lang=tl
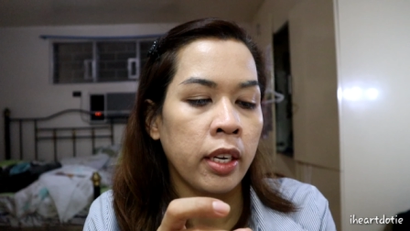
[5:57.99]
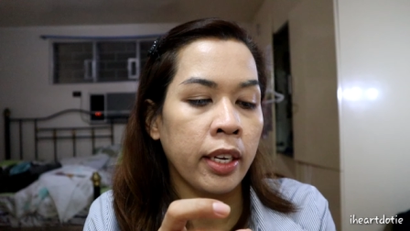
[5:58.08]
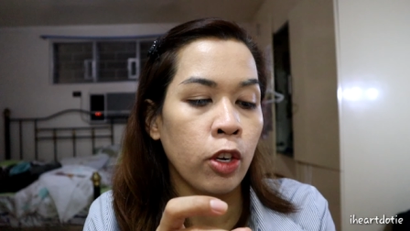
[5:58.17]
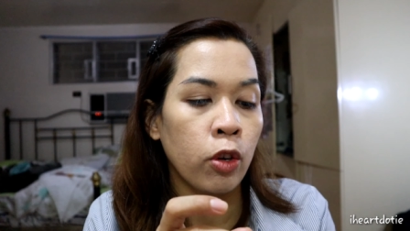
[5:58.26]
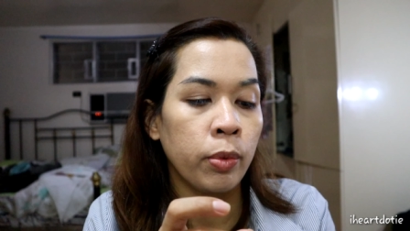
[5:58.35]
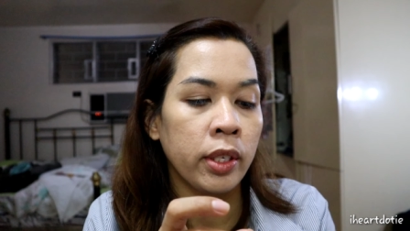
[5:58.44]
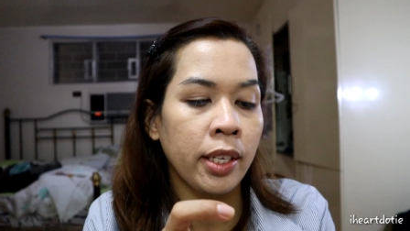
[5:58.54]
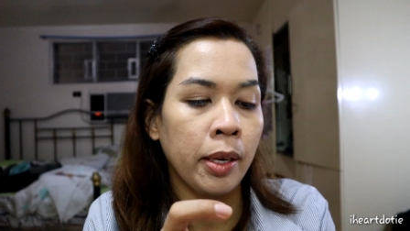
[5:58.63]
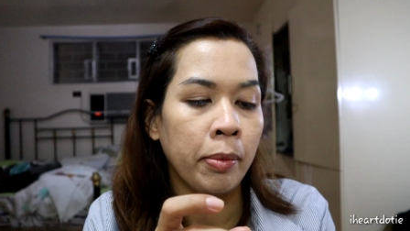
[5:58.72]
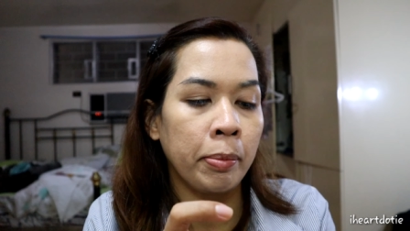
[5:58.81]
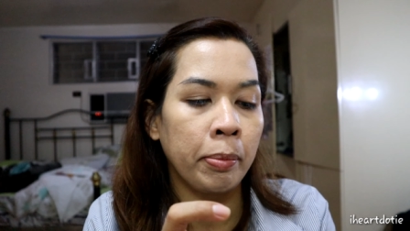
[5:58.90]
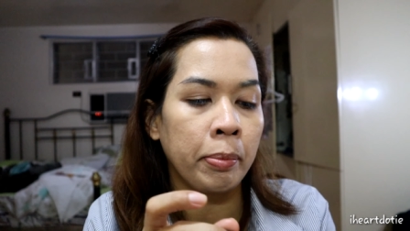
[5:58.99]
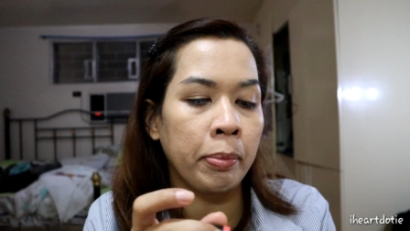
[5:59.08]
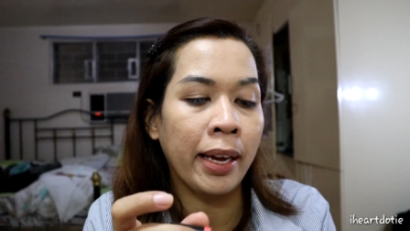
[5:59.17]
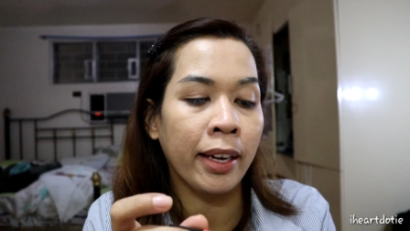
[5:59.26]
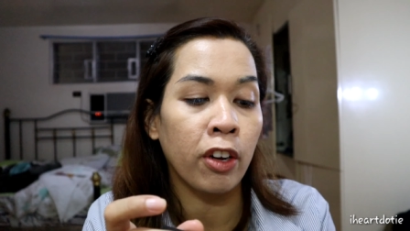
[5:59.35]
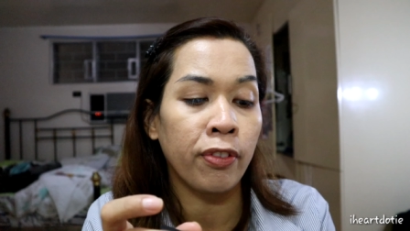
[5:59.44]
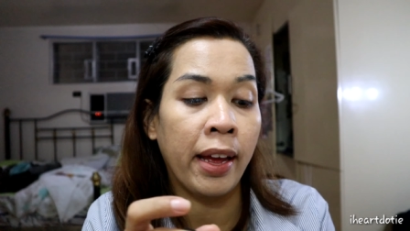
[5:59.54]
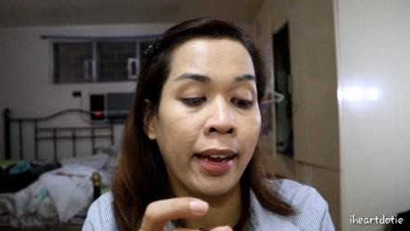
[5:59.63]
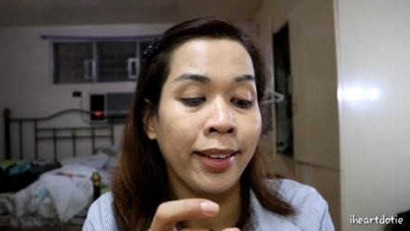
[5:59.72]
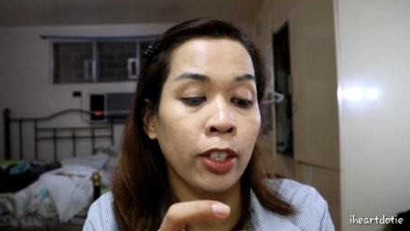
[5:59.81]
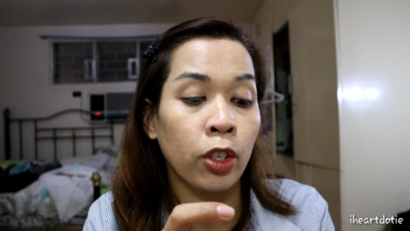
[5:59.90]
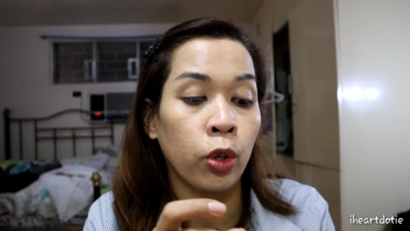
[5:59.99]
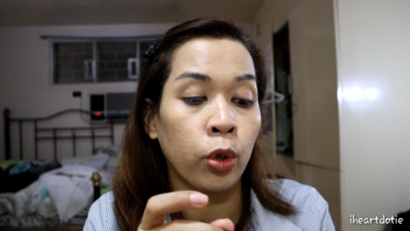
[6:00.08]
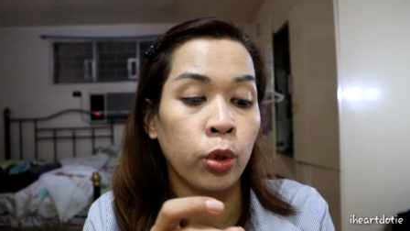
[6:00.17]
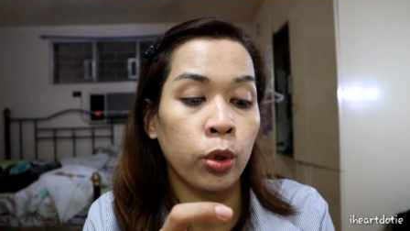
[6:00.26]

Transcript: lagi ko muna sa back of hand ko.